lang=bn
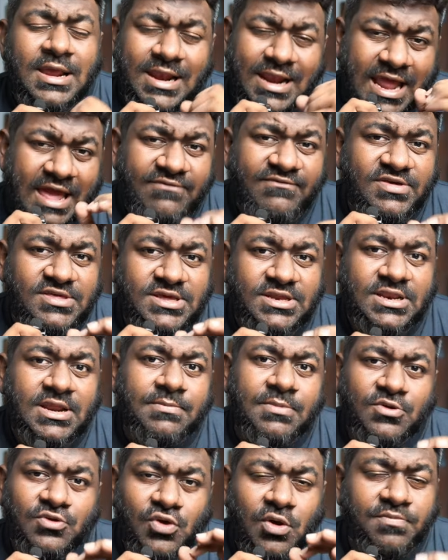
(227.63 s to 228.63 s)
লাইফে সেটা
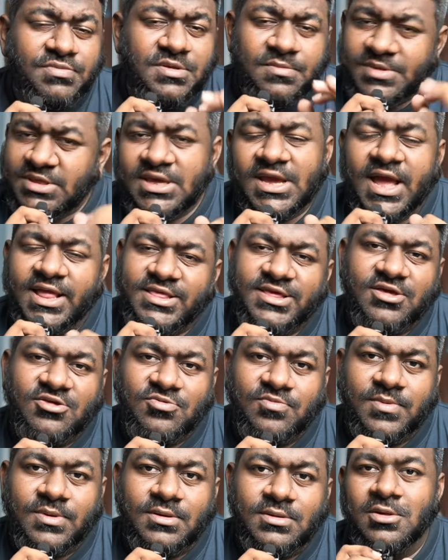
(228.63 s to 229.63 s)
আপনার সবচেয়ে বেশি কাজে
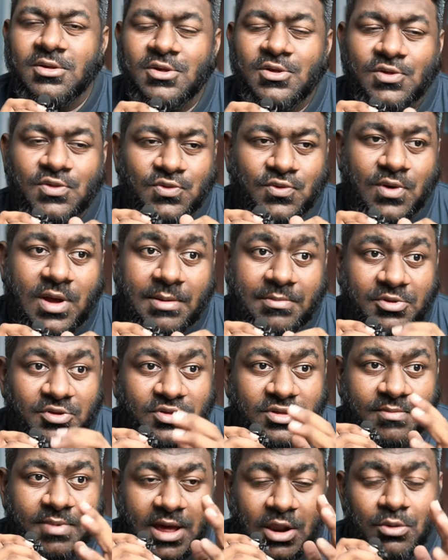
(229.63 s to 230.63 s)
আসবে সো আপনি
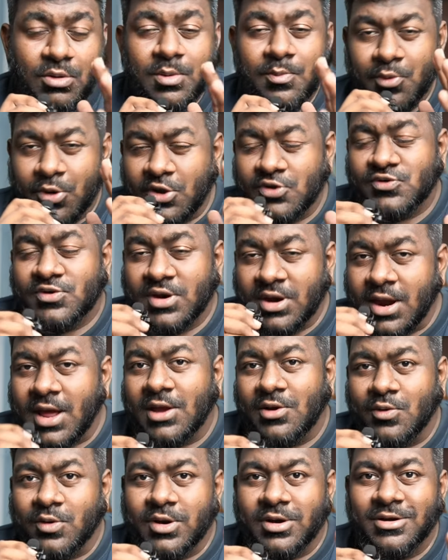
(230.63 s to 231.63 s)
যদি ভালোভাবে পড়াশোনা না
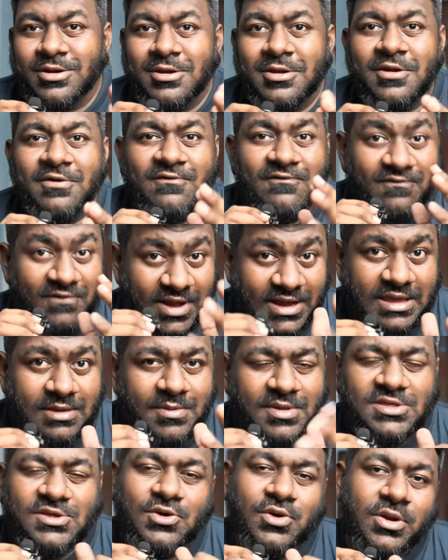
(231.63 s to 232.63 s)
করেন
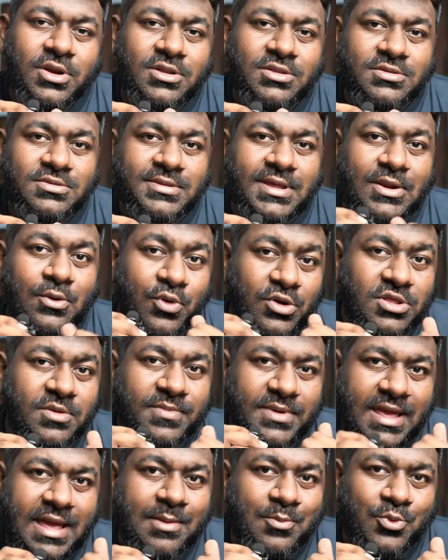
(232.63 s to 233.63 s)
ফাঁকিবাজি করেন তাহলে হতে
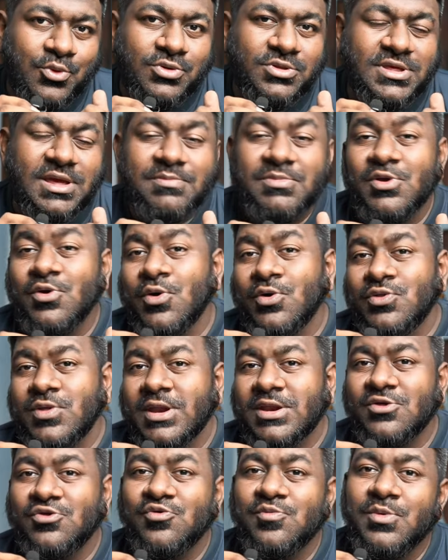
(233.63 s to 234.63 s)
পারে এমন যে আপনি হয়তো
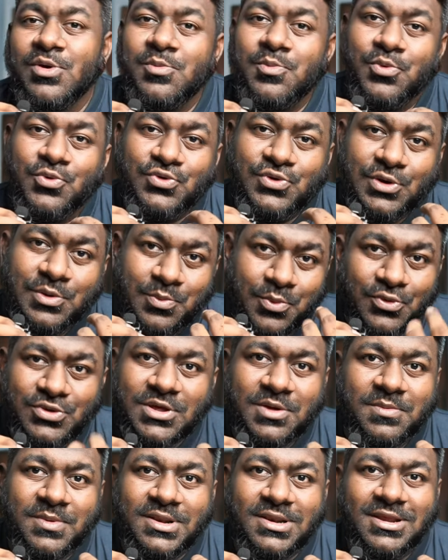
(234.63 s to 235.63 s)
একটা সময় পজিশনে
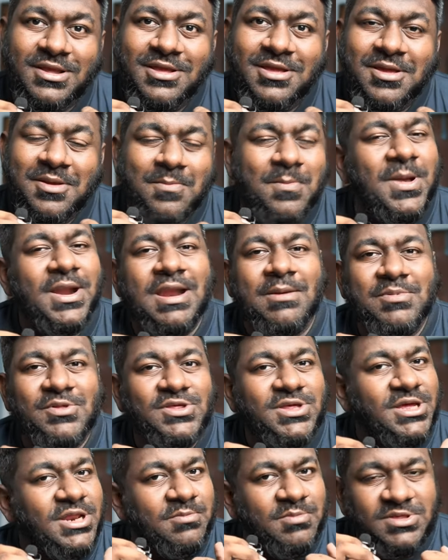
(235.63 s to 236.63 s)
পৌঁছাবেন বাট আপনি
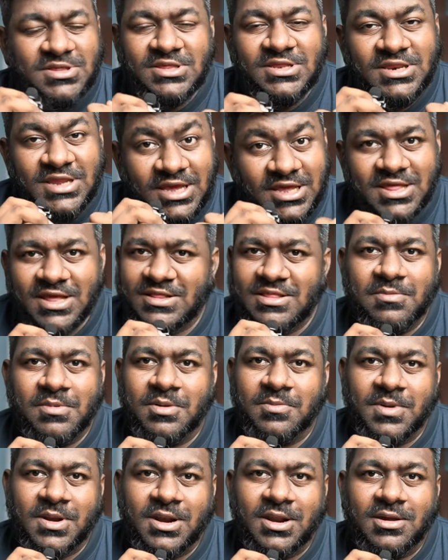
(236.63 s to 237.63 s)
সেখানে বেশি টিকে থাকতে
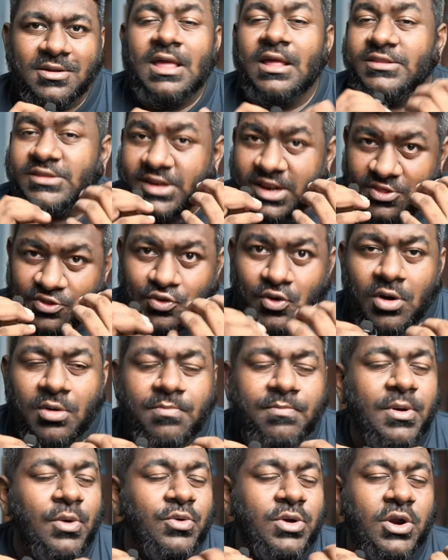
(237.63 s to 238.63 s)
পারবেন না যারা জব
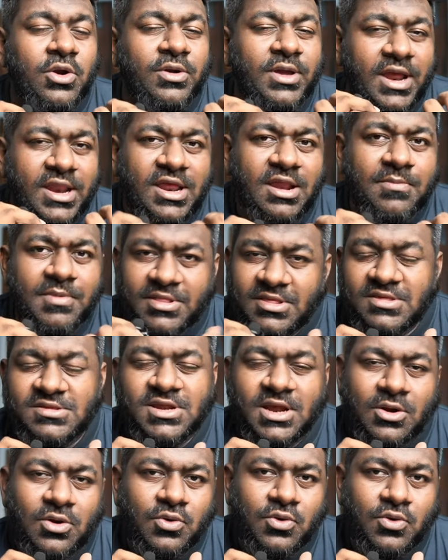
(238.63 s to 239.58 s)
জব বা অন্যান্য ক্যারিয়ার পাথে স্ট্রাগল